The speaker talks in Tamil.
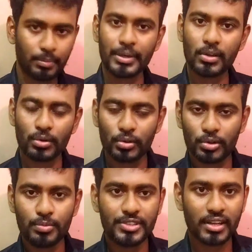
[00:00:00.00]
இப்படி ஒரு
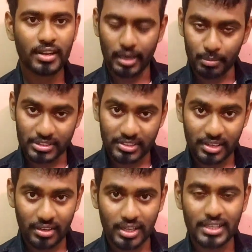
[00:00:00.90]
யூடியூப் சேனல் நம்ம
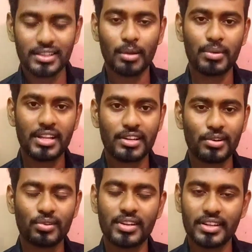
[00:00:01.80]
ஸ்ரீலங்காலையும் தமிழில்
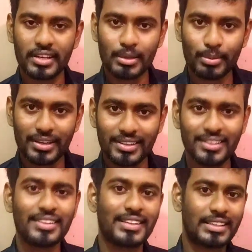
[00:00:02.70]
இருக்குன்னு சொல்லி நிறைய
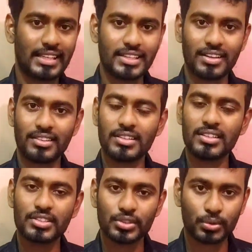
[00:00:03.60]
பேருக்கு தெரியாது
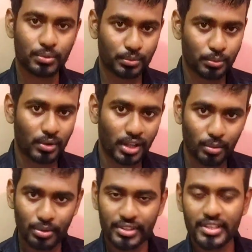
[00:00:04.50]
ஸோ
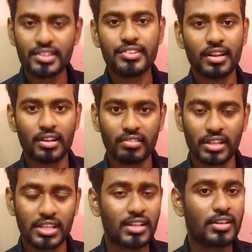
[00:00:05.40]
உங்களால் முடிஞ்ச அந்த சேனலை
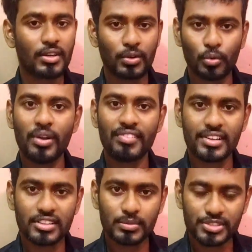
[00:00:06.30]
வந்து உங்கள்
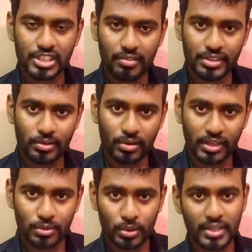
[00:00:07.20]
ஃப்ரெண்ட்ஸுக்கும் ஷேர்
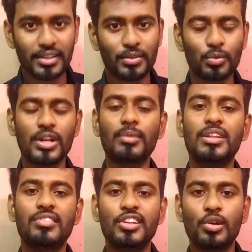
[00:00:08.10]
பண்ணிக்கொள்ளுங்க அதோட
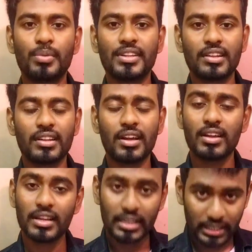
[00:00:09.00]
உங்களுக்கும் இந்த வீடியோ
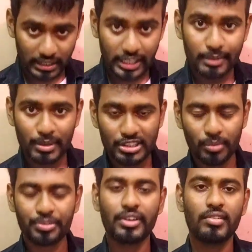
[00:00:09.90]
பிடிச்சிருந்தால் கண்டிப்பாக
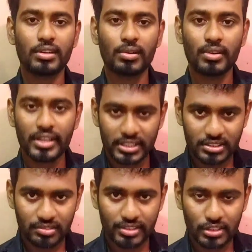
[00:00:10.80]
சப்ஸ்கிரைப் பண்ணிக்கொள்ளுங்கள்
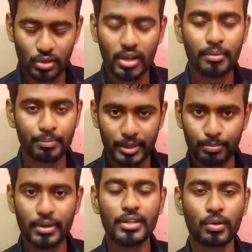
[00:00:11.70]
நெக்ஸ்ட் வீடியோவில்
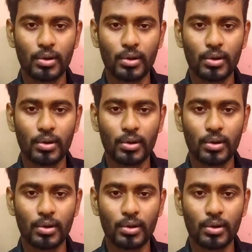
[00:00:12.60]
மீட் பண்ணி